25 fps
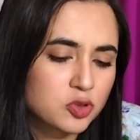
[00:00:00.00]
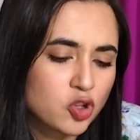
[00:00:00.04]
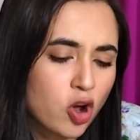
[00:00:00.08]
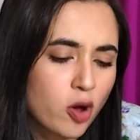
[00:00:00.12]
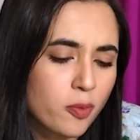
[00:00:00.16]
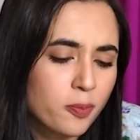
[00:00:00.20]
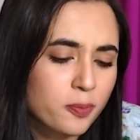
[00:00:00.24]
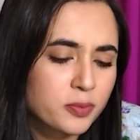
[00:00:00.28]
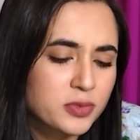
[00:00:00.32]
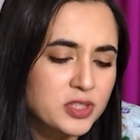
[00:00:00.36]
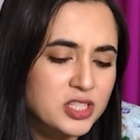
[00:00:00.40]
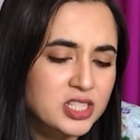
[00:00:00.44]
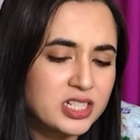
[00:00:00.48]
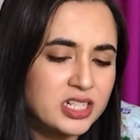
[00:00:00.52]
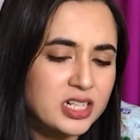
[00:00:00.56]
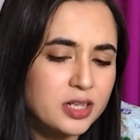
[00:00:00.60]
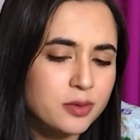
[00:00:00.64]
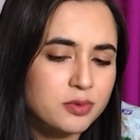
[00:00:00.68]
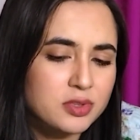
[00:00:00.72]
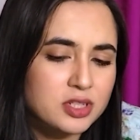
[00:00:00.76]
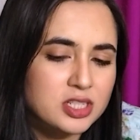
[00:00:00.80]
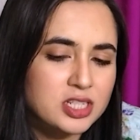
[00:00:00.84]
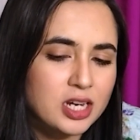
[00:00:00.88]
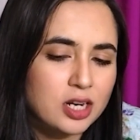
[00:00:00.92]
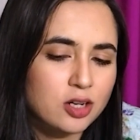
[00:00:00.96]
সব
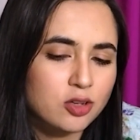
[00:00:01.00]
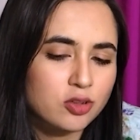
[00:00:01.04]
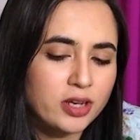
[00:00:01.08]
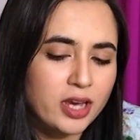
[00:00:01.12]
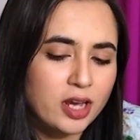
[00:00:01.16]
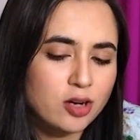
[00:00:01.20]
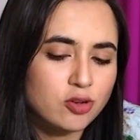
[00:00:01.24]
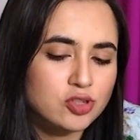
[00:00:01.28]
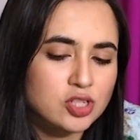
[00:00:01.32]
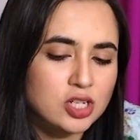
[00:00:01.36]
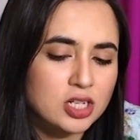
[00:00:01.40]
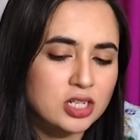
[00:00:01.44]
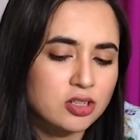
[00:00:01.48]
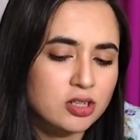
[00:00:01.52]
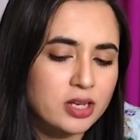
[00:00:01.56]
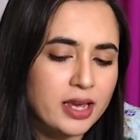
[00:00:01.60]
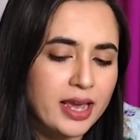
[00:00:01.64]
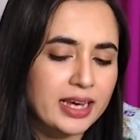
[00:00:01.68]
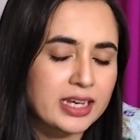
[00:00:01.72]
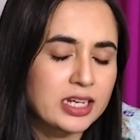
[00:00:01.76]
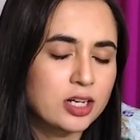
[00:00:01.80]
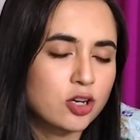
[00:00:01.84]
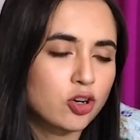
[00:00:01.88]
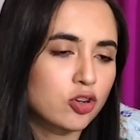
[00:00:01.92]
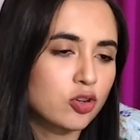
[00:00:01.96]
স্ক্রিপ্ট যেন কেন যেন
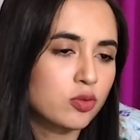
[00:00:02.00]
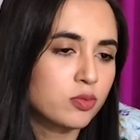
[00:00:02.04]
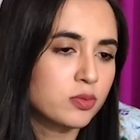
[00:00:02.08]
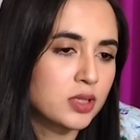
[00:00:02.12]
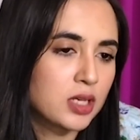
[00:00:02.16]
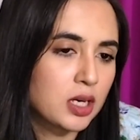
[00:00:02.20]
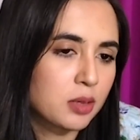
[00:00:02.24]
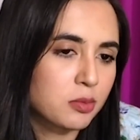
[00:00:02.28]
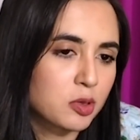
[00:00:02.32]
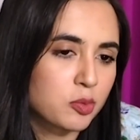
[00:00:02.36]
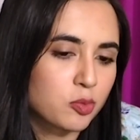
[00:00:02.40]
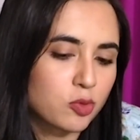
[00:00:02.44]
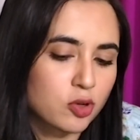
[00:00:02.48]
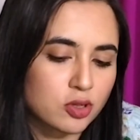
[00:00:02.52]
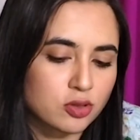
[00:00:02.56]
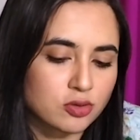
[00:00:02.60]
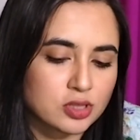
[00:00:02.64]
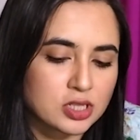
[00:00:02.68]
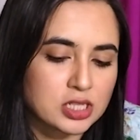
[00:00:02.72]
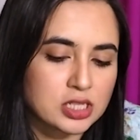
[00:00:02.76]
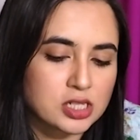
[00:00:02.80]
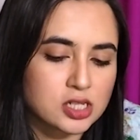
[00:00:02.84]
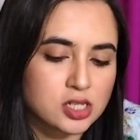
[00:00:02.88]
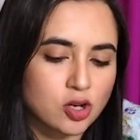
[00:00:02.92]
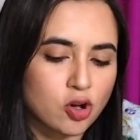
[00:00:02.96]
একই রকমই আমার মনে
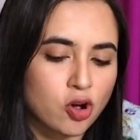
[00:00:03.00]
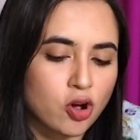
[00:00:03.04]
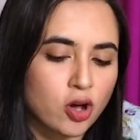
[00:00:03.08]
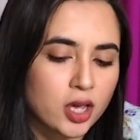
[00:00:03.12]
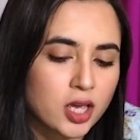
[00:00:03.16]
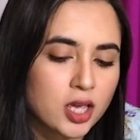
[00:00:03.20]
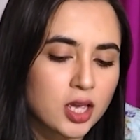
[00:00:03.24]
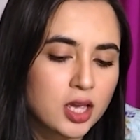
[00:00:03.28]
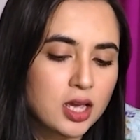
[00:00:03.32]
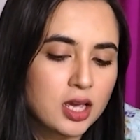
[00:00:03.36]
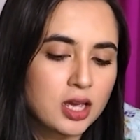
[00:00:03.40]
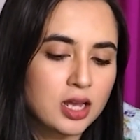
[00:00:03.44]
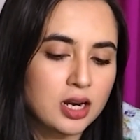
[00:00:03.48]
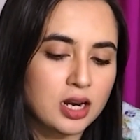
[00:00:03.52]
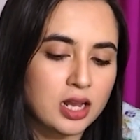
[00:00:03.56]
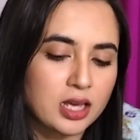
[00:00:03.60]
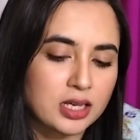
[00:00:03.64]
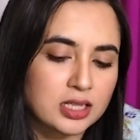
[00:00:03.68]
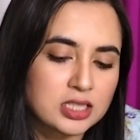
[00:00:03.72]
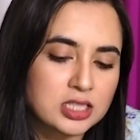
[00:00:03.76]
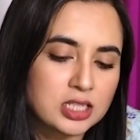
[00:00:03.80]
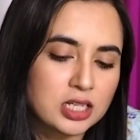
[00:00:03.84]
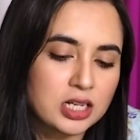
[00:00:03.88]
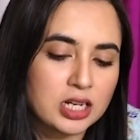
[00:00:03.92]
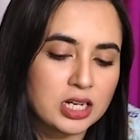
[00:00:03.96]
হয়েছে যে হয়
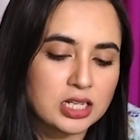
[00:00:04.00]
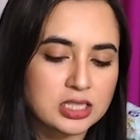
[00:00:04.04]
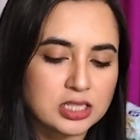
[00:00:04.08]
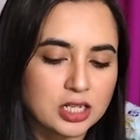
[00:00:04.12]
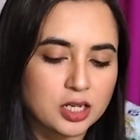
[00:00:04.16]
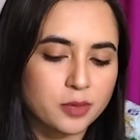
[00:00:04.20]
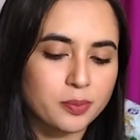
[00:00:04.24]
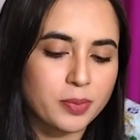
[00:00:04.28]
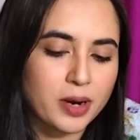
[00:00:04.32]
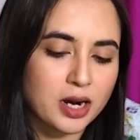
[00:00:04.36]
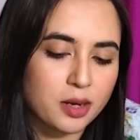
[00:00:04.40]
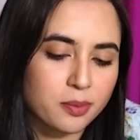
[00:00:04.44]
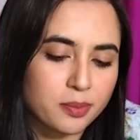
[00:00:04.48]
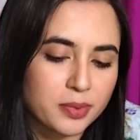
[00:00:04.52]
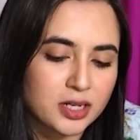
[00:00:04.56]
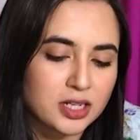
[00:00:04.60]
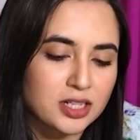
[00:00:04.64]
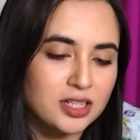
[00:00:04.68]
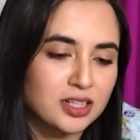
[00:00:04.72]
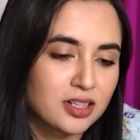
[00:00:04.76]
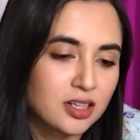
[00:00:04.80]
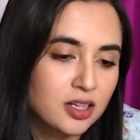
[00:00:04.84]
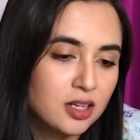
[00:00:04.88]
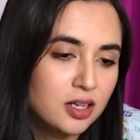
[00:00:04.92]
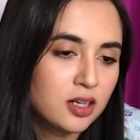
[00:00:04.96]
লাইক চিল্লাচিল্লি
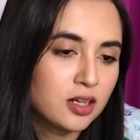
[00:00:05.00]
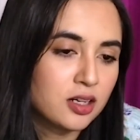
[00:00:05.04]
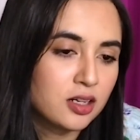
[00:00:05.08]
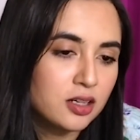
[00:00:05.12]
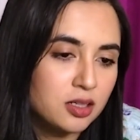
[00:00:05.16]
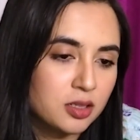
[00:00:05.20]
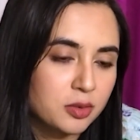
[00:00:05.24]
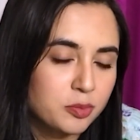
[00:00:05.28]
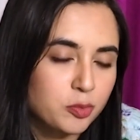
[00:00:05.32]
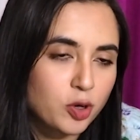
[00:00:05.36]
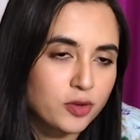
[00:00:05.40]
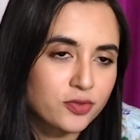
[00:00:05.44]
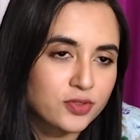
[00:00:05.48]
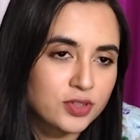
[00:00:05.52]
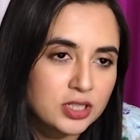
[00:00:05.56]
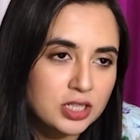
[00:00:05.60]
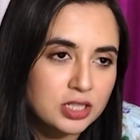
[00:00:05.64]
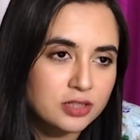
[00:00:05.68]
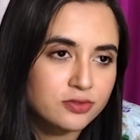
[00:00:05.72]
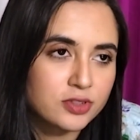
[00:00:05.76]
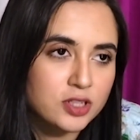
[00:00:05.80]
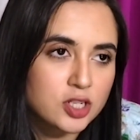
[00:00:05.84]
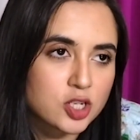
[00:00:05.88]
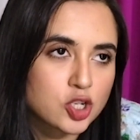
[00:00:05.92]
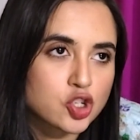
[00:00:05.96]
পাড়াপাড়ি বয়ফ্রেন্ড
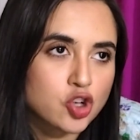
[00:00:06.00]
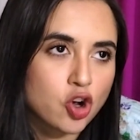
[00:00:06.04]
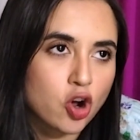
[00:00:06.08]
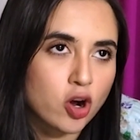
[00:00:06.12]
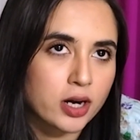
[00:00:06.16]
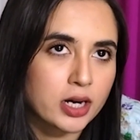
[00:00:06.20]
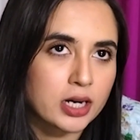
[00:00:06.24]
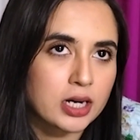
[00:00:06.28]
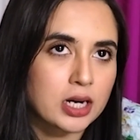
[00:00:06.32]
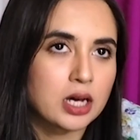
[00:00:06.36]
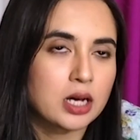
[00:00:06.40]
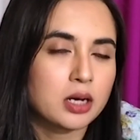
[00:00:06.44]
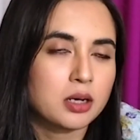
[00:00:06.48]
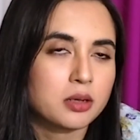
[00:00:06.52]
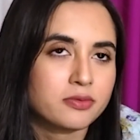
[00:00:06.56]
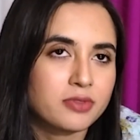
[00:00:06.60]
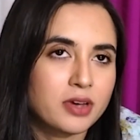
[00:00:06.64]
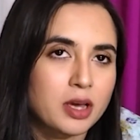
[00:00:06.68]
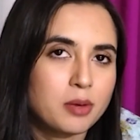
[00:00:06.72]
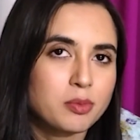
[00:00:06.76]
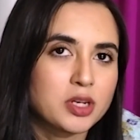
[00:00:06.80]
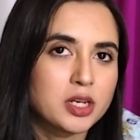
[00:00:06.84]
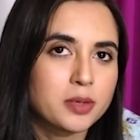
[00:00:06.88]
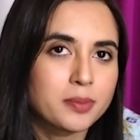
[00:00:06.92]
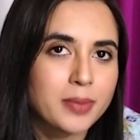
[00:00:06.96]
গার্লফ্রেন্ডের ঝগড়া
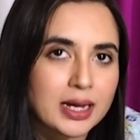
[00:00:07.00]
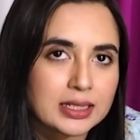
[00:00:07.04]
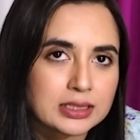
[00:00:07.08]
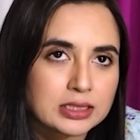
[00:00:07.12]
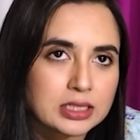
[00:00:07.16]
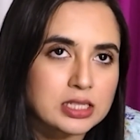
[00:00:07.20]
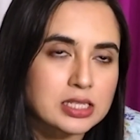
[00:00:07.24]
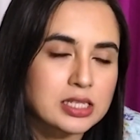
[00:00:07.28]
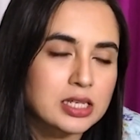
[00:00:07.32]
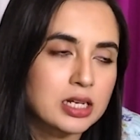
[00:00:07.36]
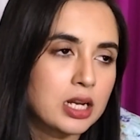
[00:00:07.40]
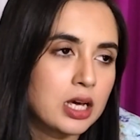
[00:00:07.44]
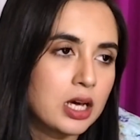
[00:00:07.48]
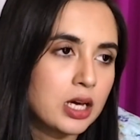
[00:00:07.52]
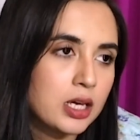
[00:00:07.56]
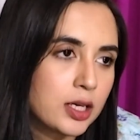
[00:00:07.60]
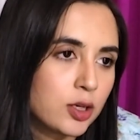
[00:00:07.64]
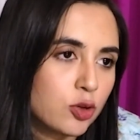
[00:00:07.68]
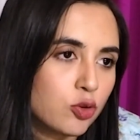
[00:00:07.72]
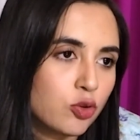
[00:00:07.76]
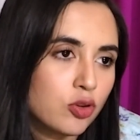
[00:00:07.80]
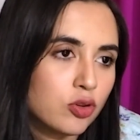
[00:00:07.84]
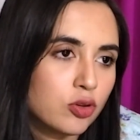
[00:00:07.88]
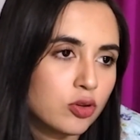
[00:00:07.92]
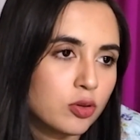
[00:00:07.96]
ফ্যামিলি মানতেছে না
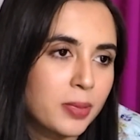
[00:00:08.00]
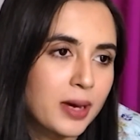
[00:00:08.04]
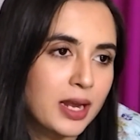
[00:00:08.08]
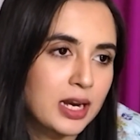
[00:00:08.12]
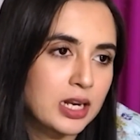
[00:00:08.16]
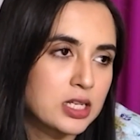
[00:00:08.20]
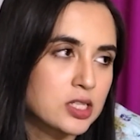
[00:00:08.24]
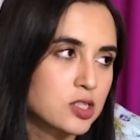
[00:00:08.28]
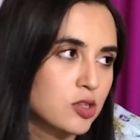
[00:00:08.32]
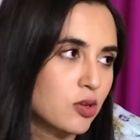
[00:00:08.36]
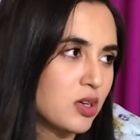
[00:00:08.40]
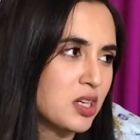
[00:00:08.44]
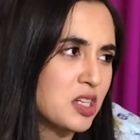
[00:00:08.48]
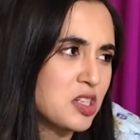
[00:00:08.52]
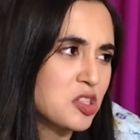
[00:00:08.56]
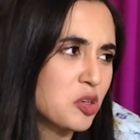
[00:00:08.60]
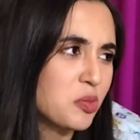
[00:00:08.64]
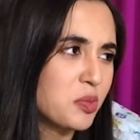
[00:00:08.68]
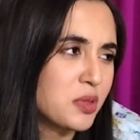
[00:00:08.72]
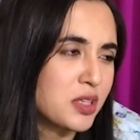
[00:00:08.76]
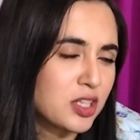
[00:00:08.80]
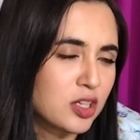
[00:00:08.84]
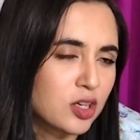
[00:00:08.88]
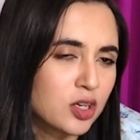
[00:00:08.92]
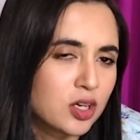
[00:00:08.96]
এগুলো পালায় যাওয়া
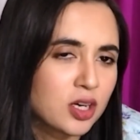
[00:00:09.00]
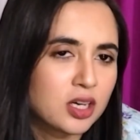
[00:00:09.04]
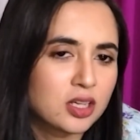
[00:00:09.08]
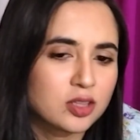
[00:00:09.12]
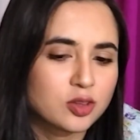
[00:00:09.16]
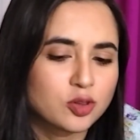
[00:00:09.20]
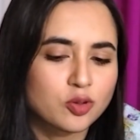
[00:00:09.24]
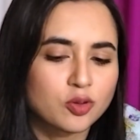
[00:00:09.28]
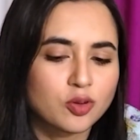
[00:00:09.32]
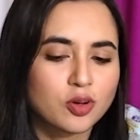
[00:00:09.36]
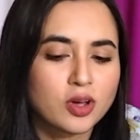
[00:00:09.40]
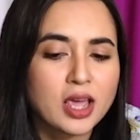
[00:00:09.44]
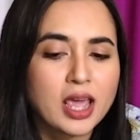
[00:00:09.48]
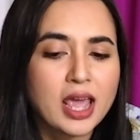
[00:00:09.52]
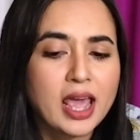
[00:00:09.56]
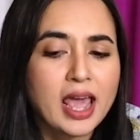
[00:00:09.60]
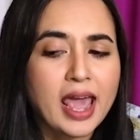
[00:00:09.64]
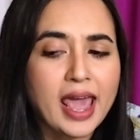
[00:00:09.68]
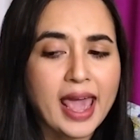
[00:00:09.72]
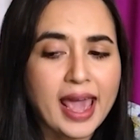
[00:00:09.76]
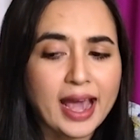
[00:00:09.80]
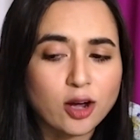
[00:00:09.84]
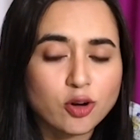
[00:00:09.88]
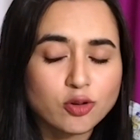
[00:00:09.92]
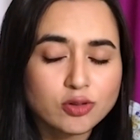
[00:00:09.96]
এসবই তো
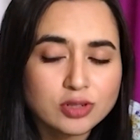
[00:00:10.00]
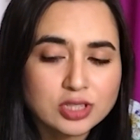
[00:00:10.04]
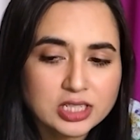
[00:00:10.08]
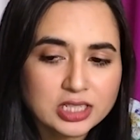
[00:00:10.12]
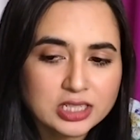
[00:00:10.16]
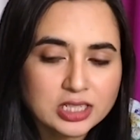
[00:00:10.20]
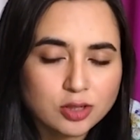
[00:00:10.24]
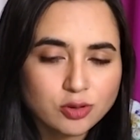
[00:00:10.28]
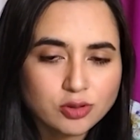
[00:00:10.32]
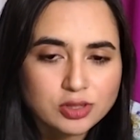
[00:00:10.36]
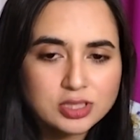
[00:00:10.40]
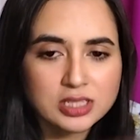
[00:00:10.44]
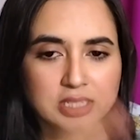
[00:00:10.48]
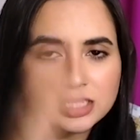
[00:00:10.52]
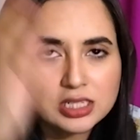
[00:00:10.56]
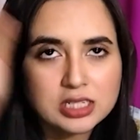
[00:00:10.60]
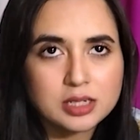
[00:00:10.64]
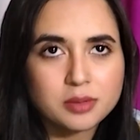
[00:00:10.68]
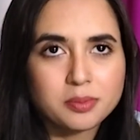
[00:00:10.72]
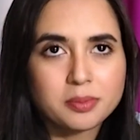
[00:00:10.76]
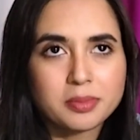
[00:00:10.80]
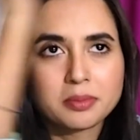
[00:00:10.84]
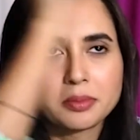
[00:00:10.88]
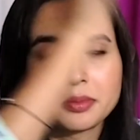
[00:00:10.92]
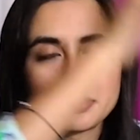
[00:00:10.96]
এখন যেটা হয়েছে
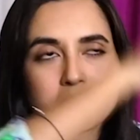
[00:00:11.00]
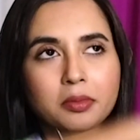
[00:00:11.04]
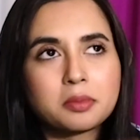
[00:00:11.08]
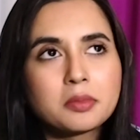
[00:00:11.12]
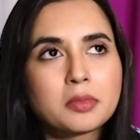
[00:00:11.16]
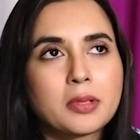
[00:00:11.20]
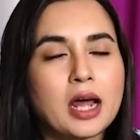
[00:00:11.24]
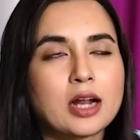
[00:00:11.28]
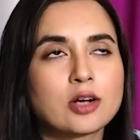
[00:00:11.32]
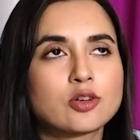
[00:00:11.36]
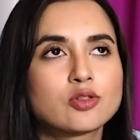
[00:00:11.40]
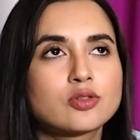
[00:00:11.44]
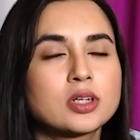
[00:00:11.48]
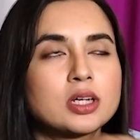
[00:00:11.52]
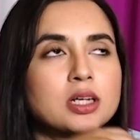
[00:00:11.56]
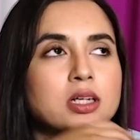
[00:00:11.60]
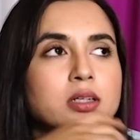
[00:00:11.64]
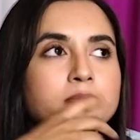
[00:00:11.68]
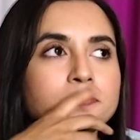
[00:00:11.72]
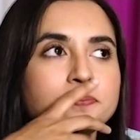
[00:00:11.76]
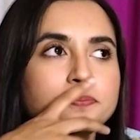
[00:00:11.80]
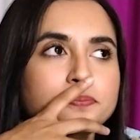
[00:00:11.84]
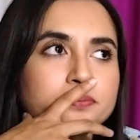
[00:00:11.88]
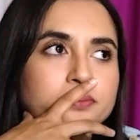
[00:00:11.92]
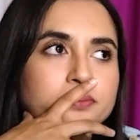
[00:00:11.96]
যে নাটকের